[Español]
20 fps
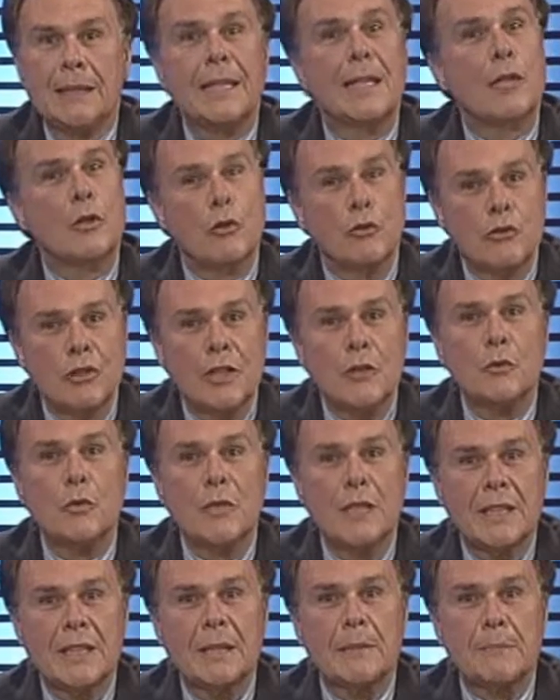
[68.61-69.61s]
que
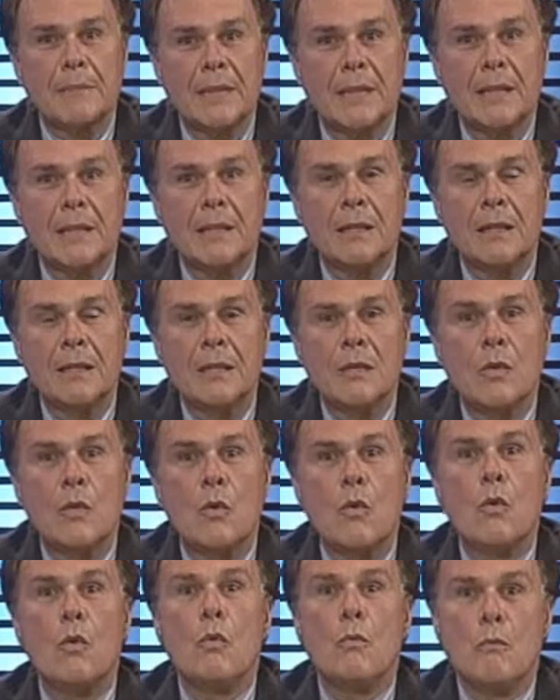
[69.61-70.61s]
constituye también
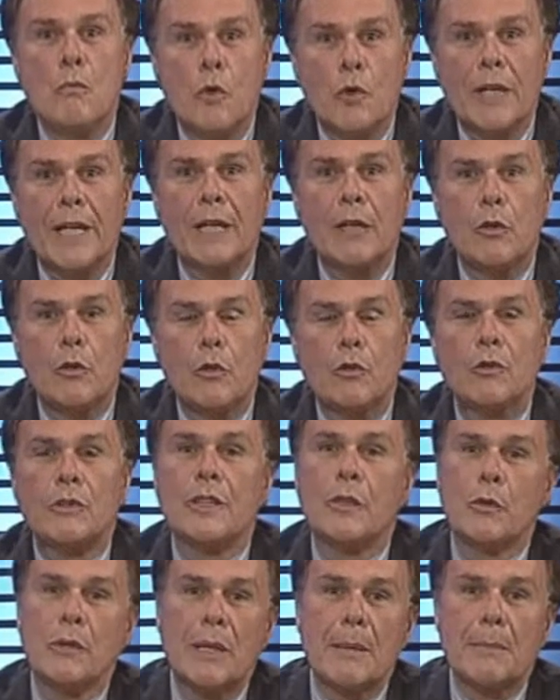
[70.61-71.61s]
un modelo
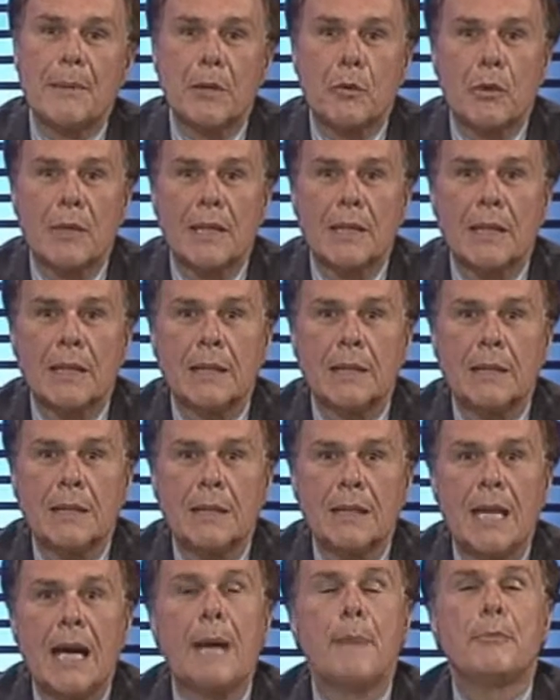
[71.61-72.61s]
de una peruana
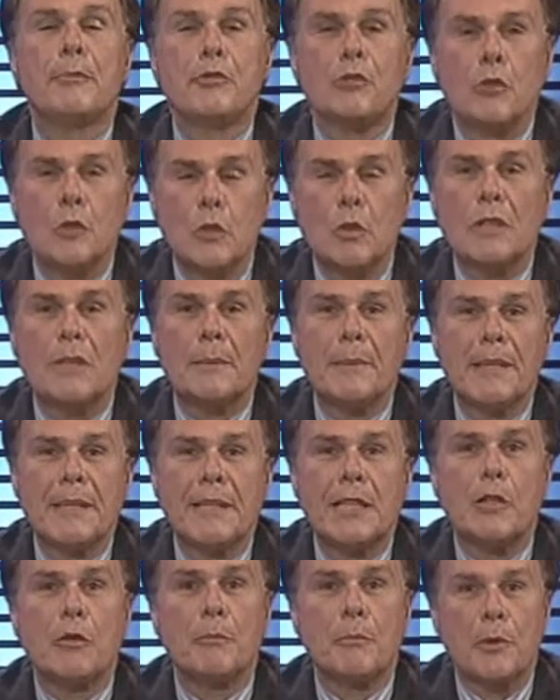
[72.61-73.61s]

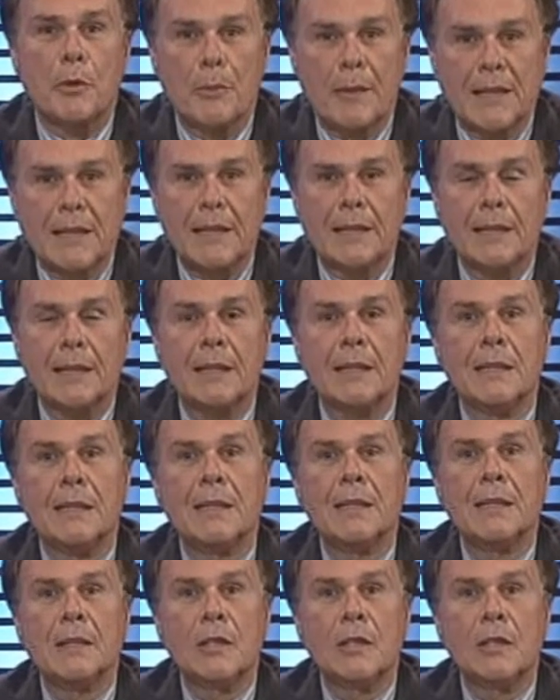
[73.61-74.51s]
absolutamente comprometida